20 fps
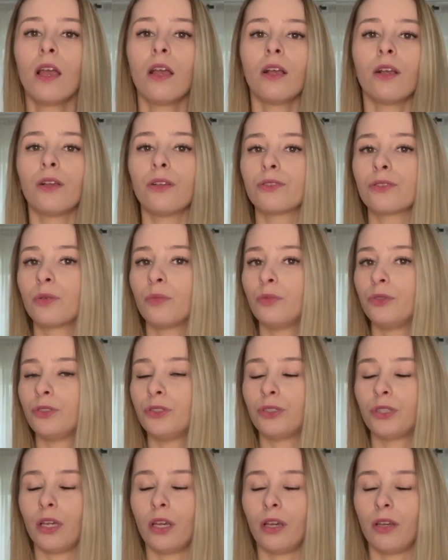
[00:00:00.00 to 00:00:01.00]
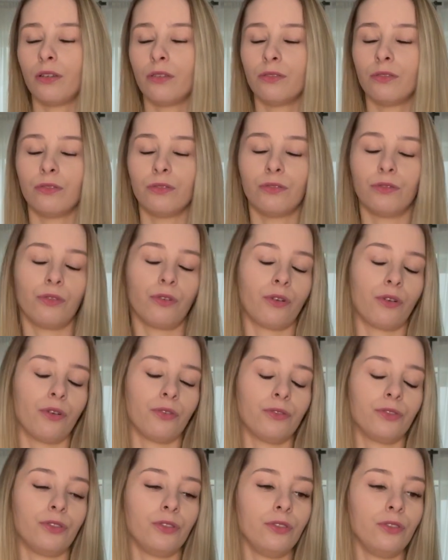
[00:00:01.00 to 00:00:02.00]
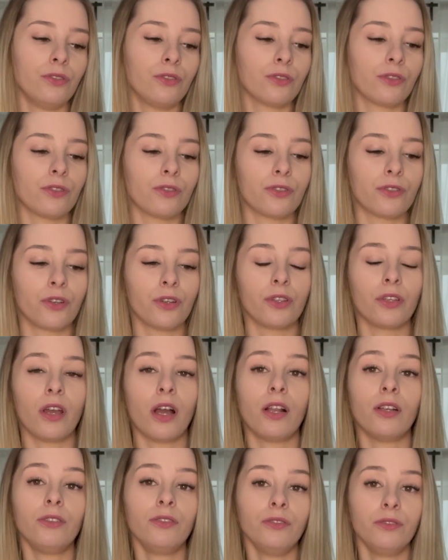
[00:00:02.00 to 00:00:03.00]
e, zrobili się dorośli, zgorzkniali.